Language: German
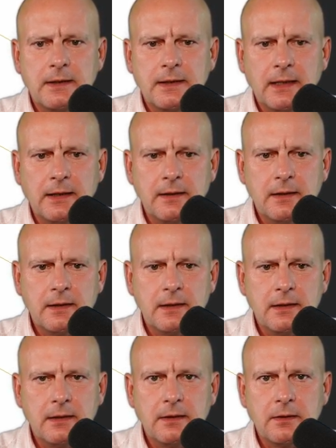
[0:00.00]
Dann
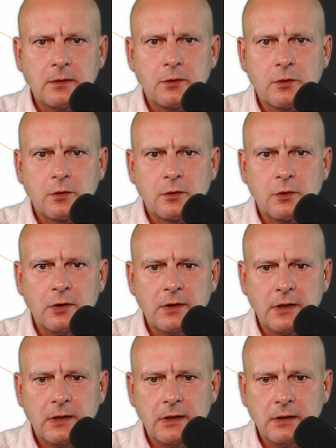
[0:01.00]
äh, könnt
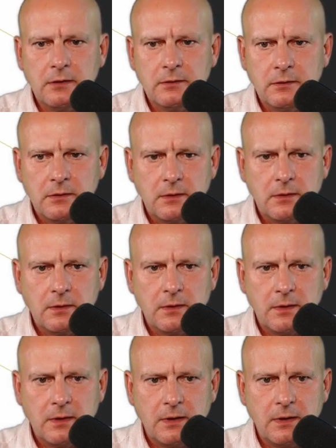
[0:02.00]
ihr hier
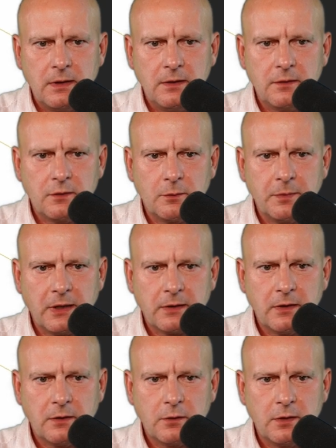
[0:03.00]
dieses
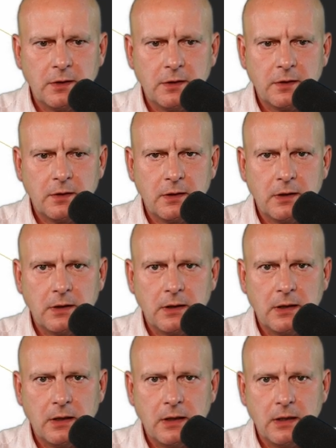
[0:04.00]
Objekt natürlich
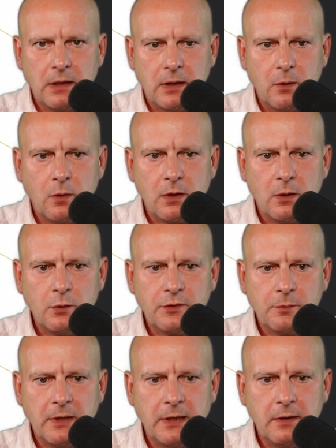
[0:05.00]
auch
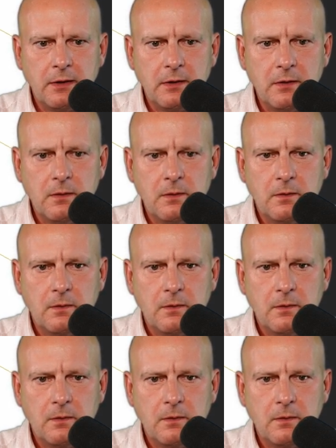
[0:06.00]
ausblenden